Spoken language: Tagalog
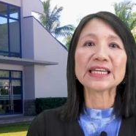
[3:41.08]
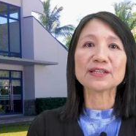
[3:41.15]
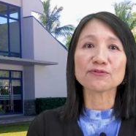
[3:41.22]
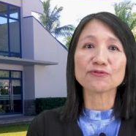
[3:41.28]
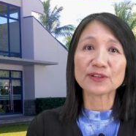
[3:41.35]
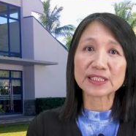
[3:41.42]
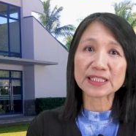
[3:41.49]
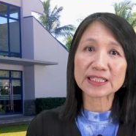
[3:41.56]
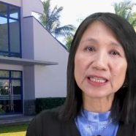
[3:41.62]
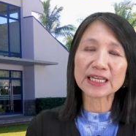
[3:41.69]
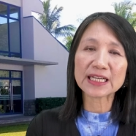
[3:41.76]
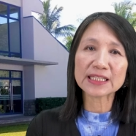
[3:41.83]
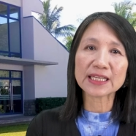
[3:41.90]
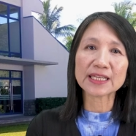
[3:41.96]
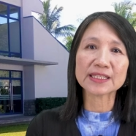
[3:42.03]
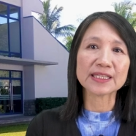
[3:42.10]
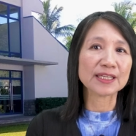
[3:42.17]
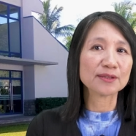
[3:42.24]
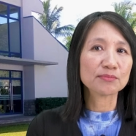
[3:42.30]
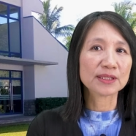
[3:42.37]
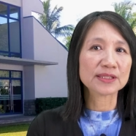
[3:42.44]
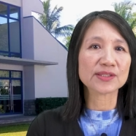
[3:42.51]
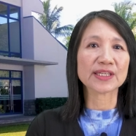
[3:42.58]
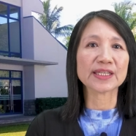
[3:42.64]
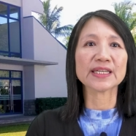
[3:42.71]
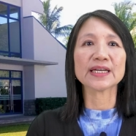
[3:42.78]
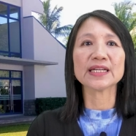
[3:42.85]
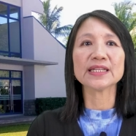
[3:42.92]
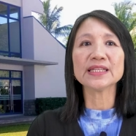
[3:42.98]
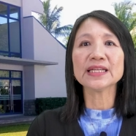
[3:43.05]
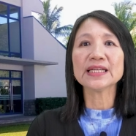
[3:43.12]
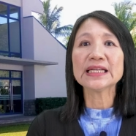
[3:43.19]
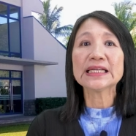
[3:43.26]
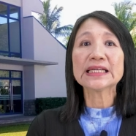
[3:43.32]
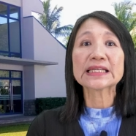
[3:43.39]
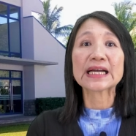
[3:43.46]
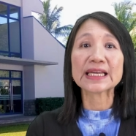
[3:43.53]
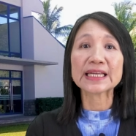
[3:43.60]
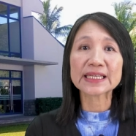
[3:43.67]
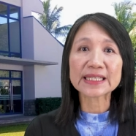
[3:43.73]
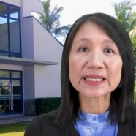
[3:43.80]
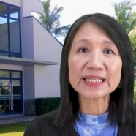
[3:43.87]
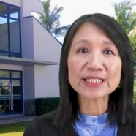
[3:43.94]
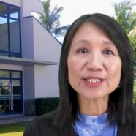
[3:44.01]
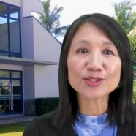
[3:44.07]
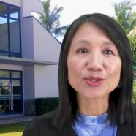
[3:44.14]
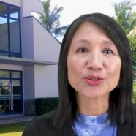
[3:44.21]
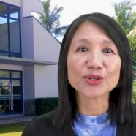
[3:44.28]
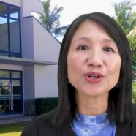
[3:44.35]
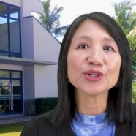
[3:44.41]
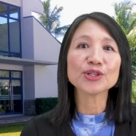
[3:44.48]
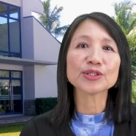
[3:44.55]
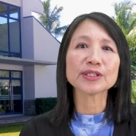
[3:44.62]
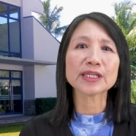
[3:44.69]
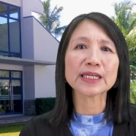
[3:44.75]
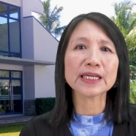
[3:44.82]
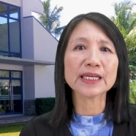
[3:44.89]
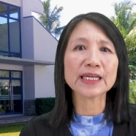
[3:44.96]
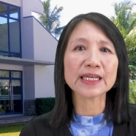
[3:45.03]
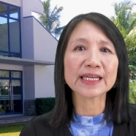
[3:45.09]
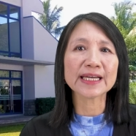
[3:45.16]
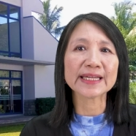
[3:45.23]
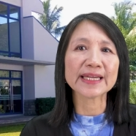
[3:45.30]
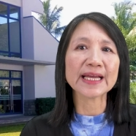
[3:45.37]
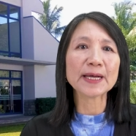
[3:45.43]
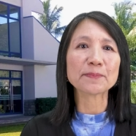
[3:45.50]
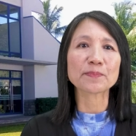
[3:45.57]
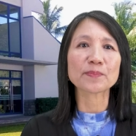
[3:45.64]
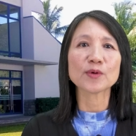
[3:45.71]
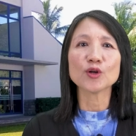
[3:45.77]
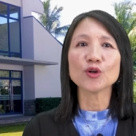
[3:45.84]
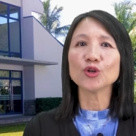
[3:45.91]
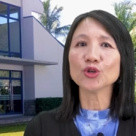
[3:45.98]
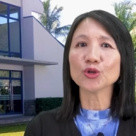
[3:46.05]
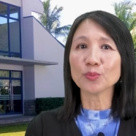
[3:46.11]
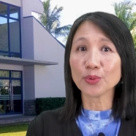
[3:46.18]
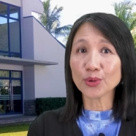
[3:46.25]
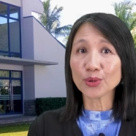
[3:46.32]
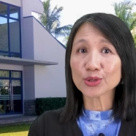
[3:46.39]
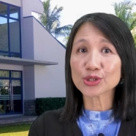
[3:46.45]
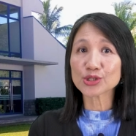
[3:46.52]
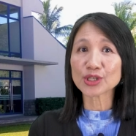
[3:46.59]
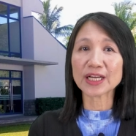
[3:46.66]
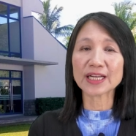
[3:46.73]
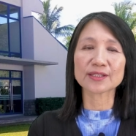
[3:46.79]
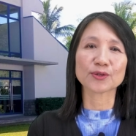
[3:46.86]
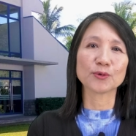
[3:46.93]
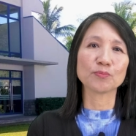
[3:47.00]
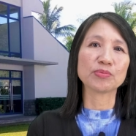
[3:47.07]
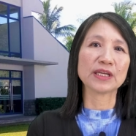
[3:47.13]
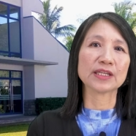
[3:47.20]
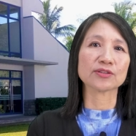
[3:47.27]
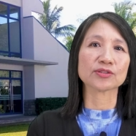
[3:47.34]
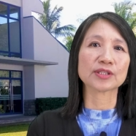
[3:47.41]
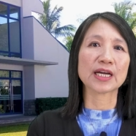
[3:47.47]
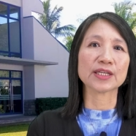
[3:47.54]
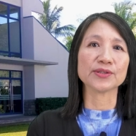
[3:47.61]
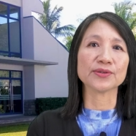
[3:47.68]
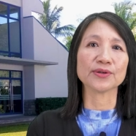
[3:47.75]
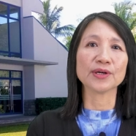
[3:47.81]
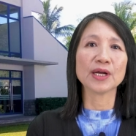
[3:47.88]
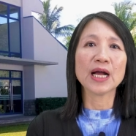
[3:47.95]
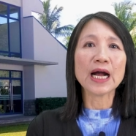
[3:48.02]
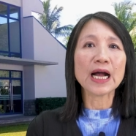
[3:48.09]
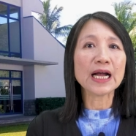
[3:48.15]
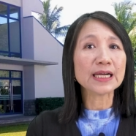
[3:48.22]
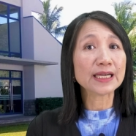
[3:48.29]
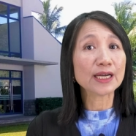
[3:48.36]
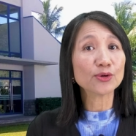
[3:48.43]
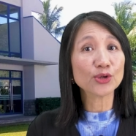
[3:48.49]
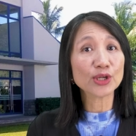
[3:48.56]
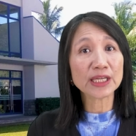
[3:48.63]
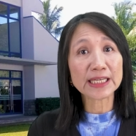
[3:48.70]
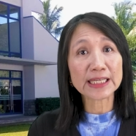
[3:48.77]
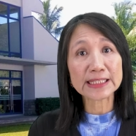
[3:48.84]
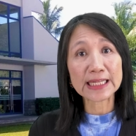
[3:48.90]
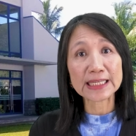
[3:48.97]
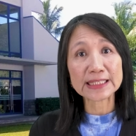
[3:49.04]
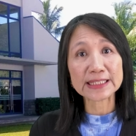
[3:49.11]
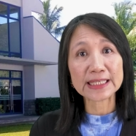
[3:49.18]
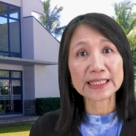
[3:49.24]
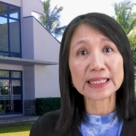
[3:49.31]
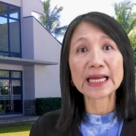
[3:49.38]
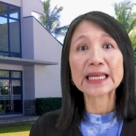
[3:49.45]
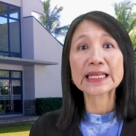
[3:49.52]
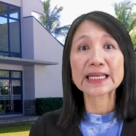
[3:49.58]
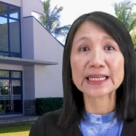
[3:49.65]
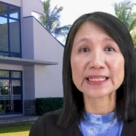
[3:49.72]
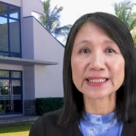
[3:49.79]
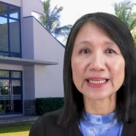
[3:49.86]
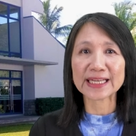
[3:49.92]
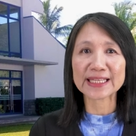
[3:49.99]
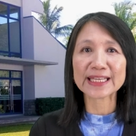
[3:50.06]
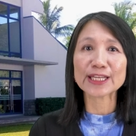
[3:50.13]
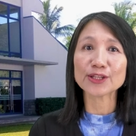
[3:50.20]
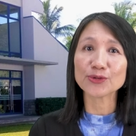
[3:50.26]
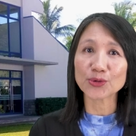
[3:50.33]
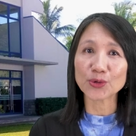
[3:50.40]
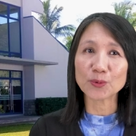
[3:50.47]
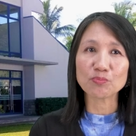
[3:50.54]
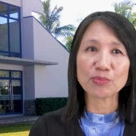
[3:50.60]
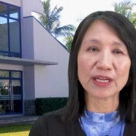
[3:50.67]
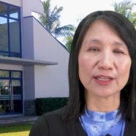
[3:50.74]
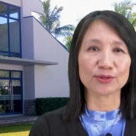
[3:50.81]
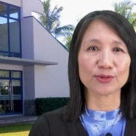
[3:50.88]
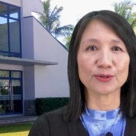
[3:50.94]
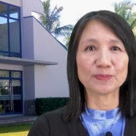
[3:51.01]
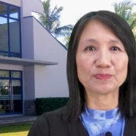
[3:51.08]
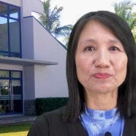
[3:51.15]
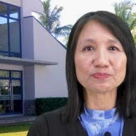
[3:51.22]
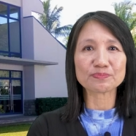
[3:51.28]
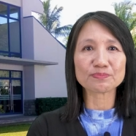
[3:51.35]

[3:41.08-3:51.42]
in physical and in material, kay Kristo nagiging ganap, lubos at kompleto tayo. Ang kakulangan natin ay kanyang kinukompleto.